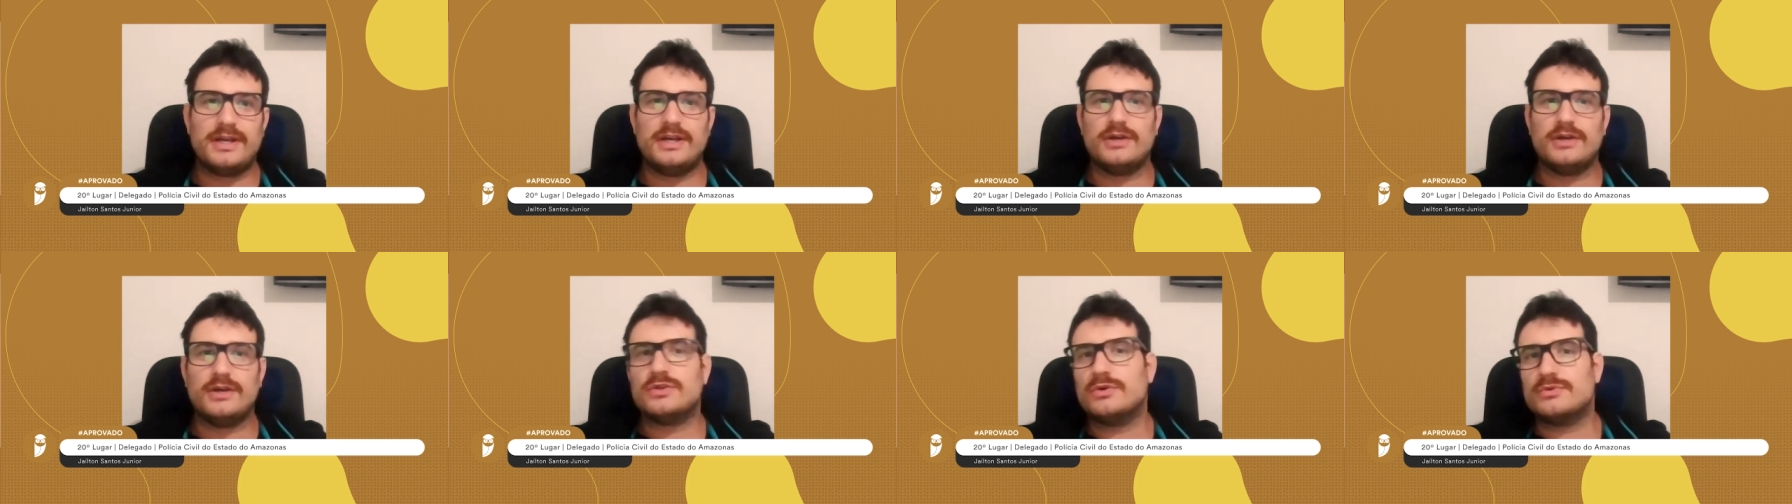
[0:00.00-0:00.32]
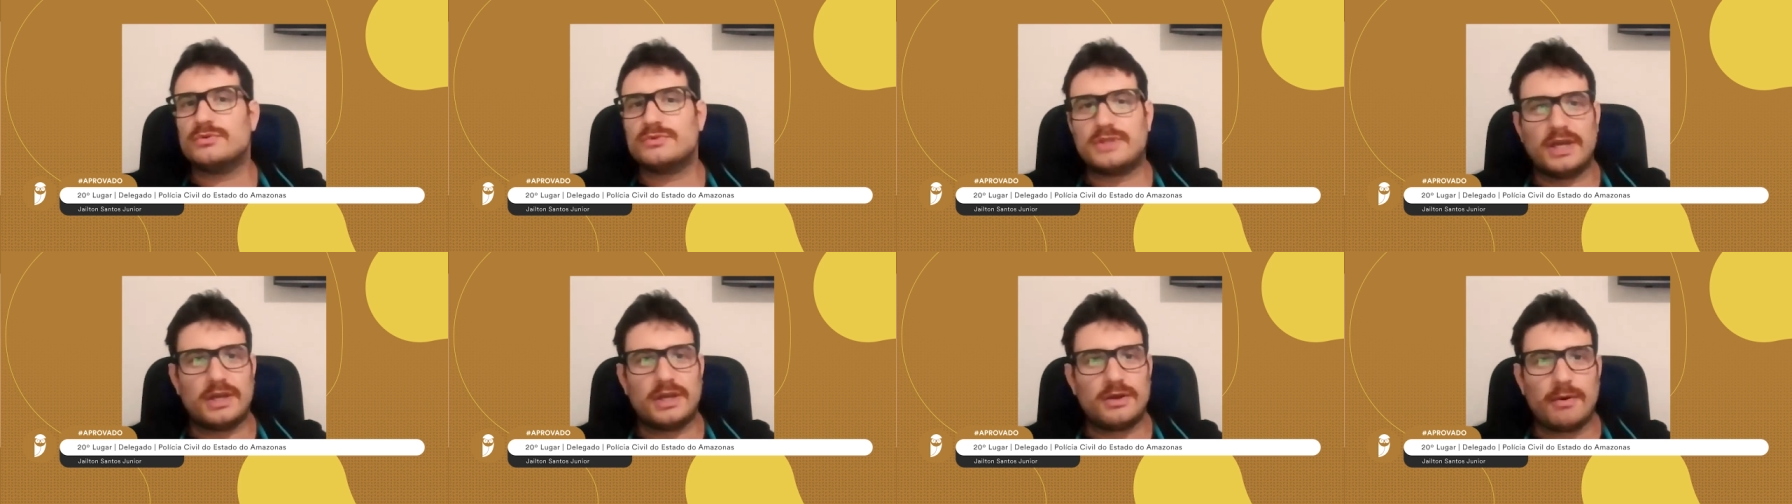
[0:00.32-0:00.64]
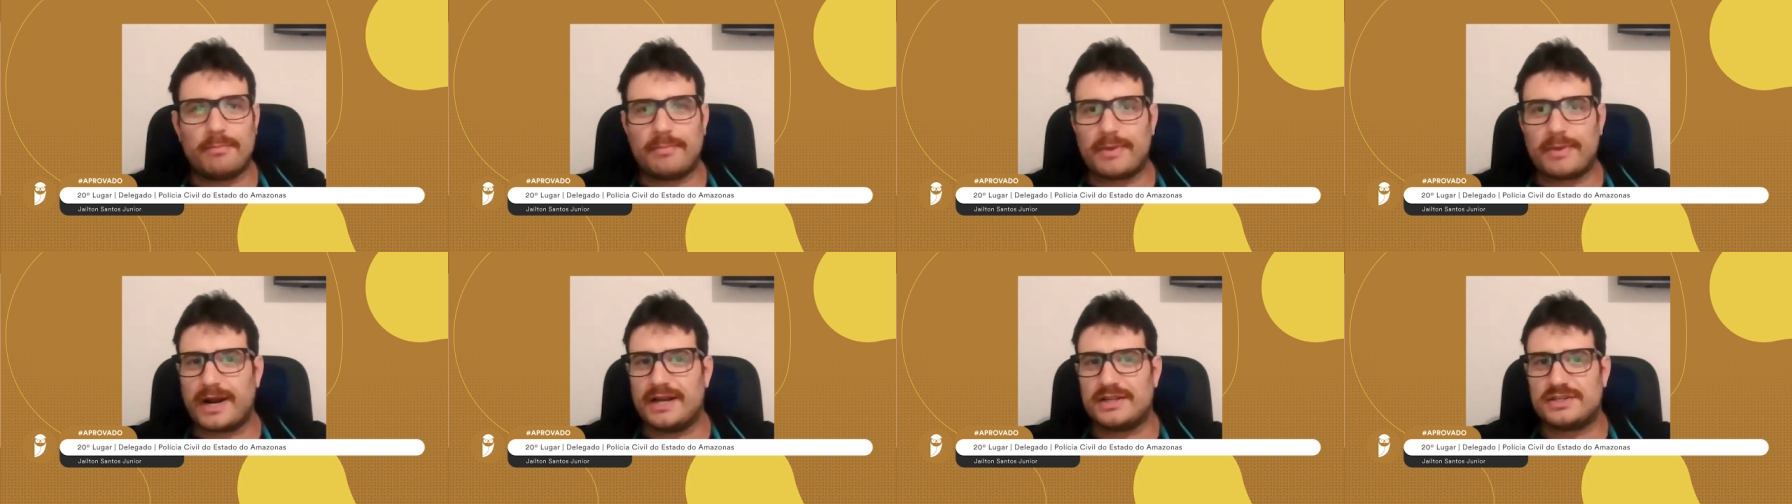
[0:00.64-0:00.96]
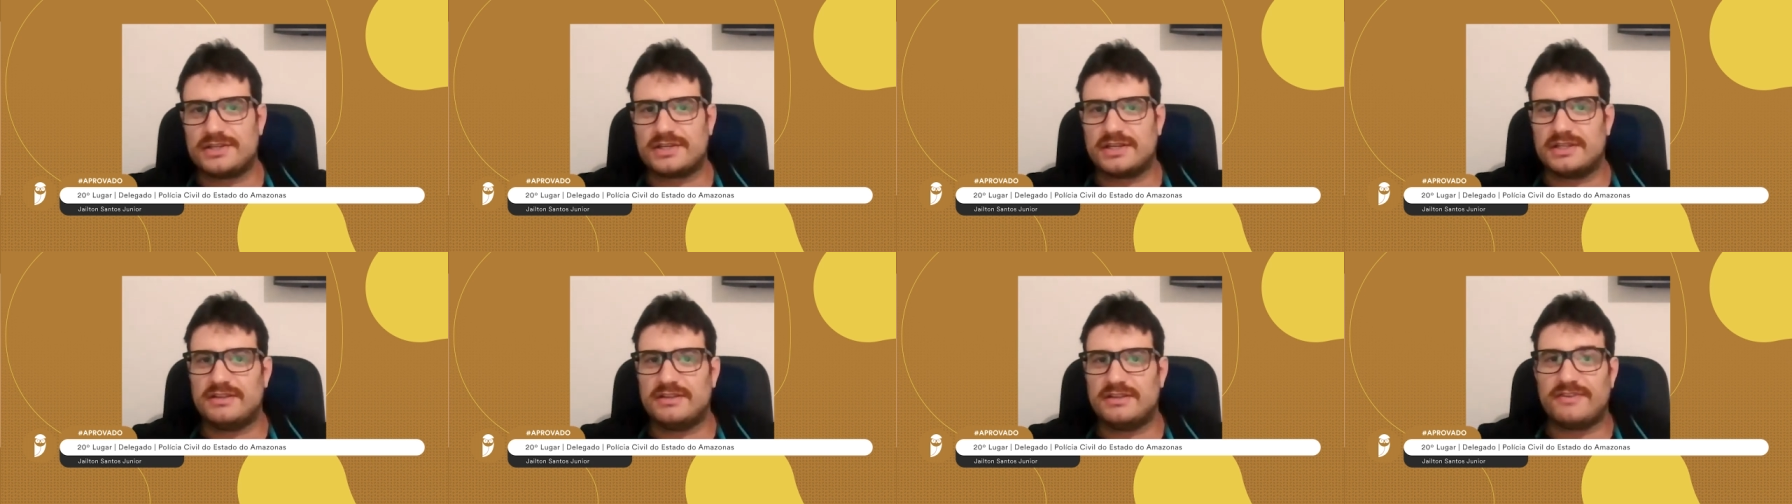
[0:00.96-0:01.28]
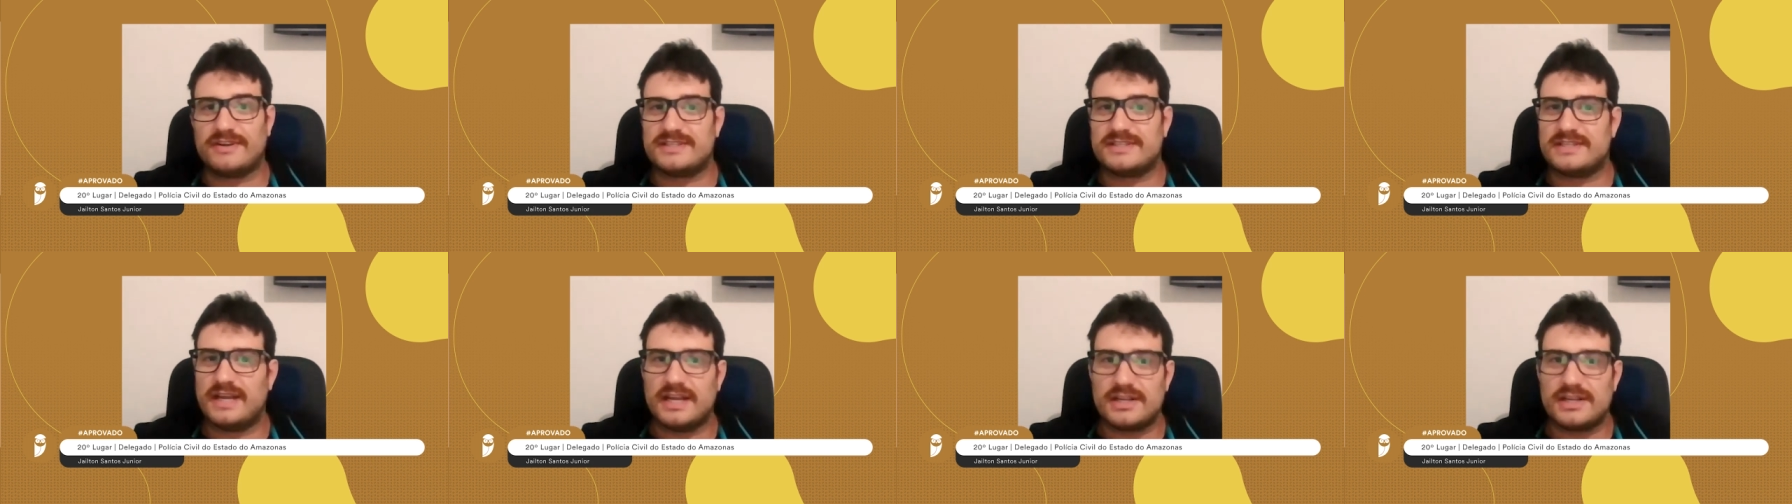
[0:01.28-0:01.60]
eu não tenho a prática de
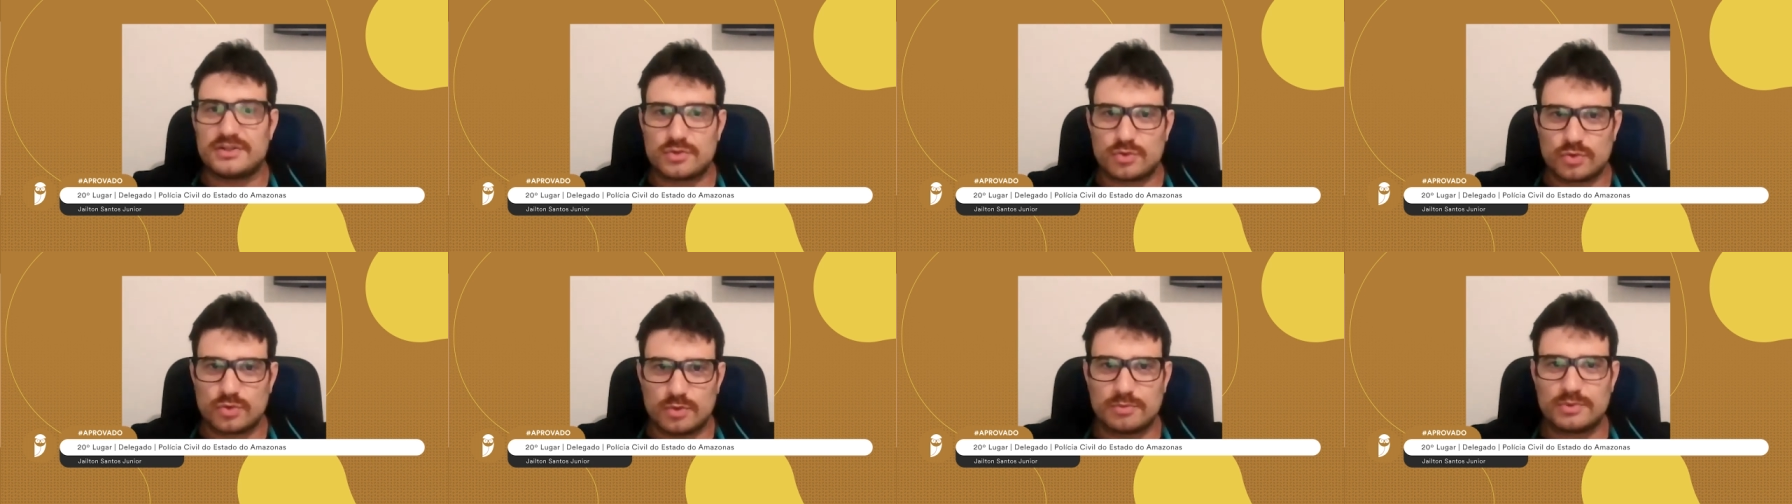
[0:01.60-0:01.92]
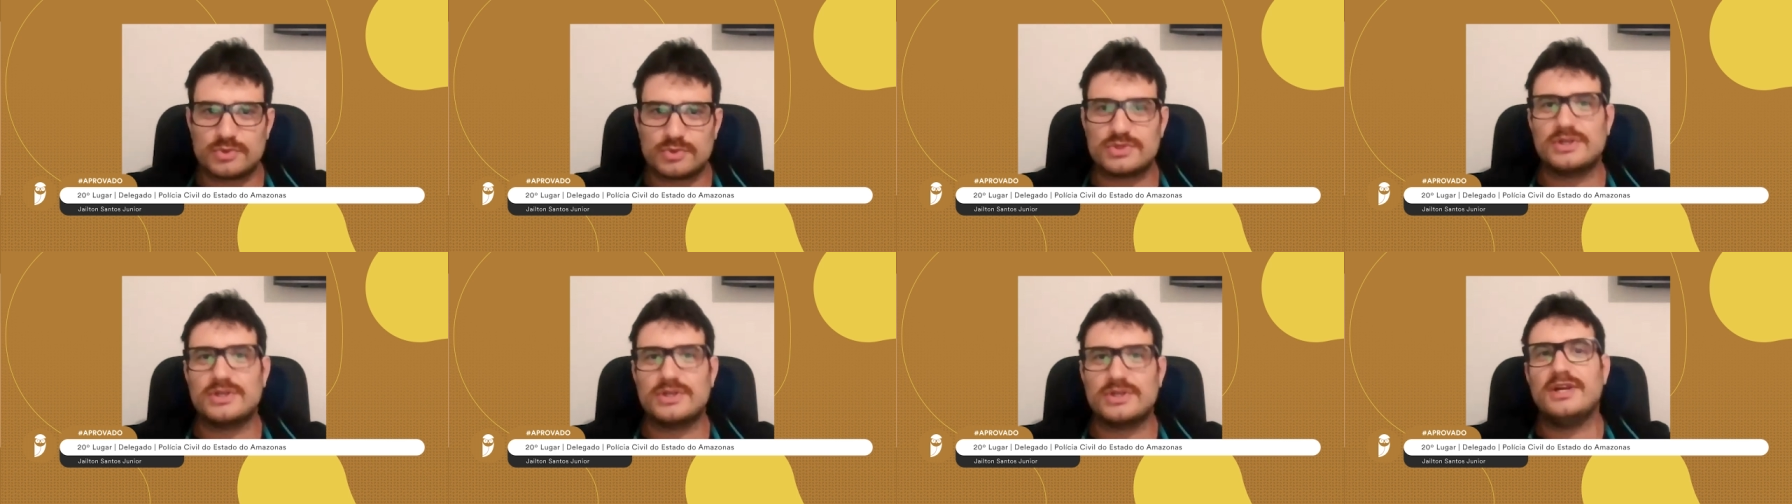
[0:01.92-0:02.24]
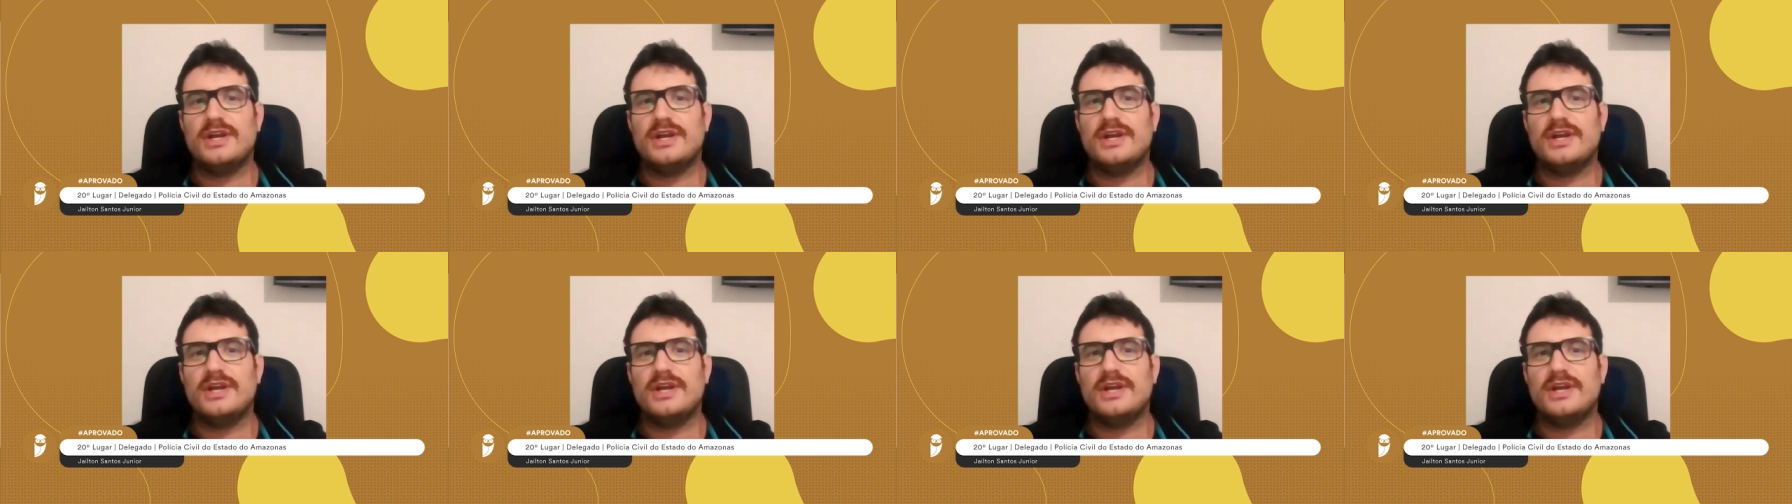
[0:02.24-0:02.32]
fazer resumos,